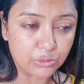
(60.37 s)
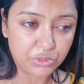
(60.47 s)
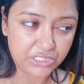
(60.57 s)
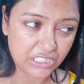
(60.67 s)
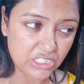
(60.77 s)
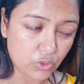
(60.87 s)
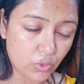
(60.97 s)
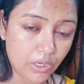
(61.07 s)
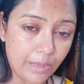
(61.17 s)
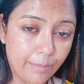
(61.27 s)
চাদর চেঞ্জ
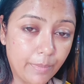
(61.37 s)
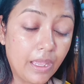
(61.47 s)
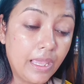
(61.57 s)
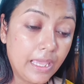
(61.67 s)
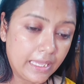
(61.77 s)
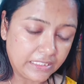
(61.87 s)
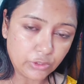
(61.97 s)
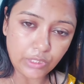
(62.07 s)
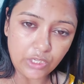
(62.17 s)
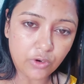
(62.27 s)
করলাম
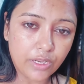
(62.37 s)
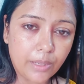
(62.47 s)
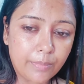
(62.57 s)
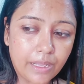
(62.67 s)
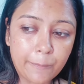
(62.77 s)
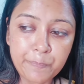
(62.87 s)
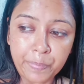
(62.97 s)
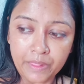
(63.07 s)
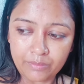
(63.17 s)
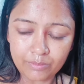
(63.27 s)
যেহেতু এই ঘরে আমরা
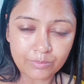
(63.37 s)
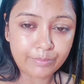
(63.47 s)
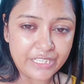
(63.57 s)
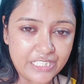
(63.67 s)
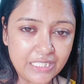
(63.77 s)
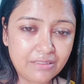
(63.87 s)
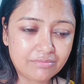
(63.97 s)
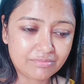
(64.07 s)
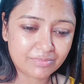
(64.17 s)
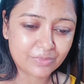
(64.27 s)
বেশি
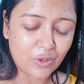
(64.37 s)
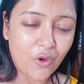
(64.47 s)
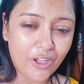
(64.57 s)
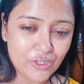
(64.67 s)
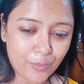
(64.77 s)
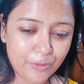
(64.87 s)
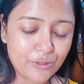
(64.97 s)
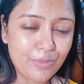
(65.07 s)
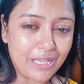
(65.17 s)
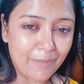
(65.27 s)
হয় সব
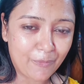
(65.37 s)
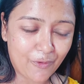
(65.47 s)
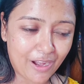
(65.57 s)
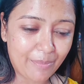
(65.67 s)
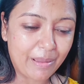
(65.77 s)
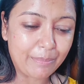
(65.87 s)
কিছু মেকআপ করা